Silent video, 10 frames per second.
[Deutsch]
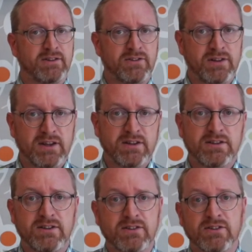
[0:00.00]

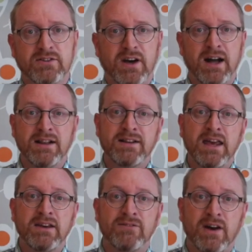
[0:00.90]
Gesicht dieses
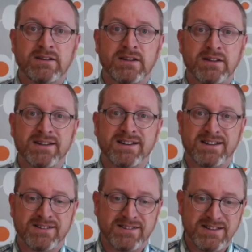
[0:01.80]
allgegenwärtigen
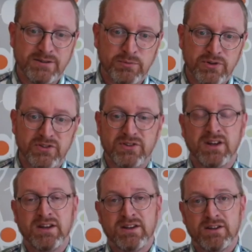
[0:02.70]
Rassismus
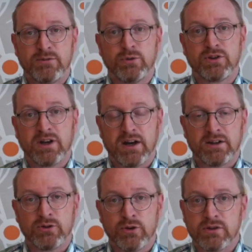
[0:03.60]
wird gerade
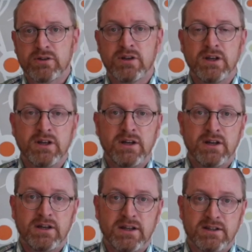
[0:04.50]
dort
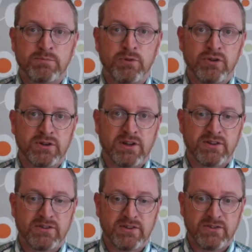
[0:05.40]
jetzt
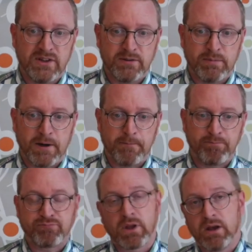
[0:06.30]
besonders
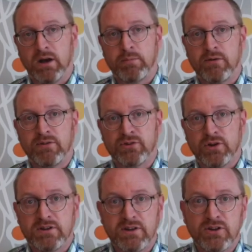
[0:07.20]
sichtbar. Aber wir
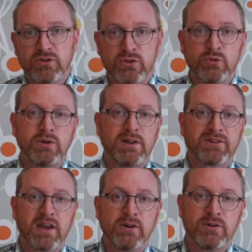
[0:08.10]
sollten nicht so tun, als
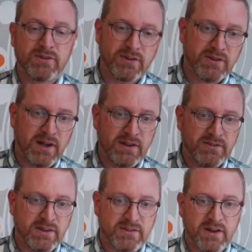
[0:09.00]
ginge uns das alles
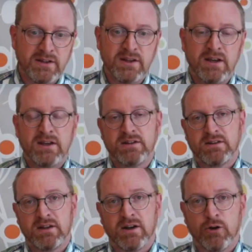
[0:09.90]
nichts an,
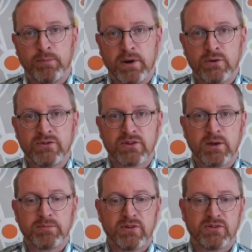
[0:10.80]
denn auch bei uns
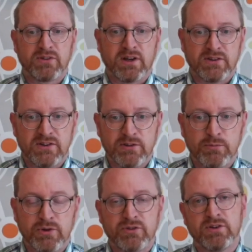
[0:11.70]
gibt es
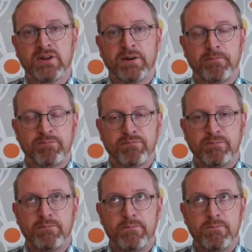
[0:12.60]
Rassismus
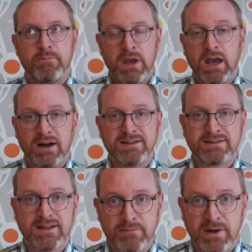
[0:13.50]
mehr
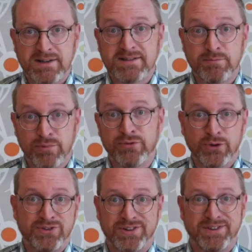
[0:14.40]
als den meisten
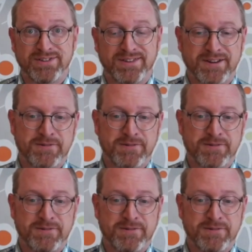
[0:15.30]
bewusst ist.